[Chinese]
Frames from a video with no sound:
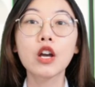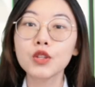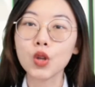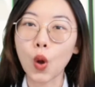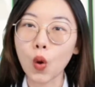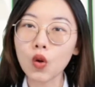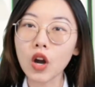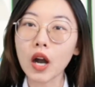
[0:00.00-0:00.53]

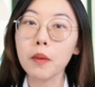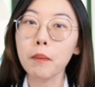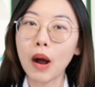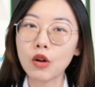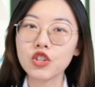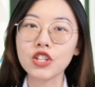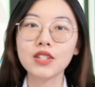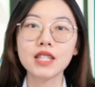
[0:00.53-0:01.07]
从而
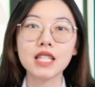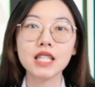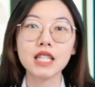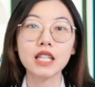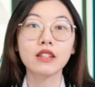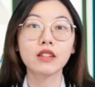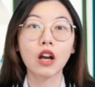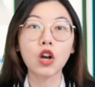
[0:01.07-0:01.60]
保证自
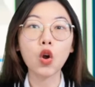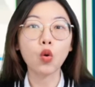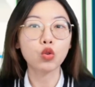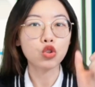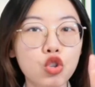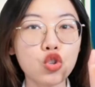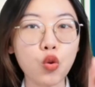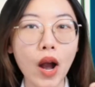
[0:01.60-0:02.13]
己能够
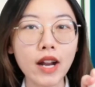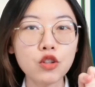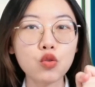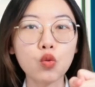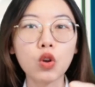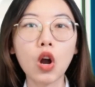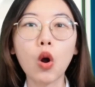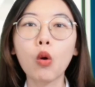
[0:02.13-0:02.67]
抓
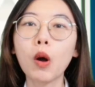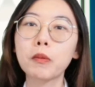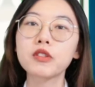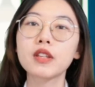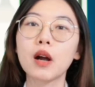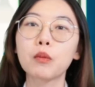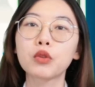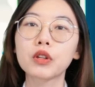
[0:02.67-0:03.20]
住 Co-op
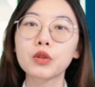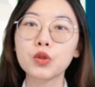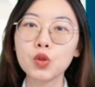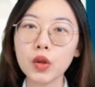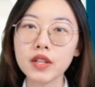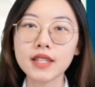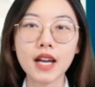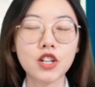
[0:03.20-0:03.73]
项目的
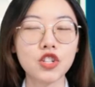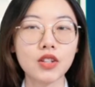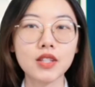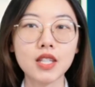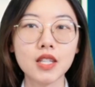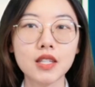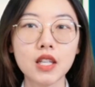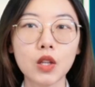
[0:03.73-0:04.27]
最佳申
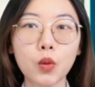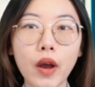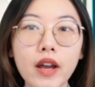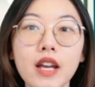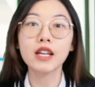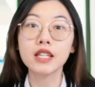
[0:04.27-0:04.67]
请阶段，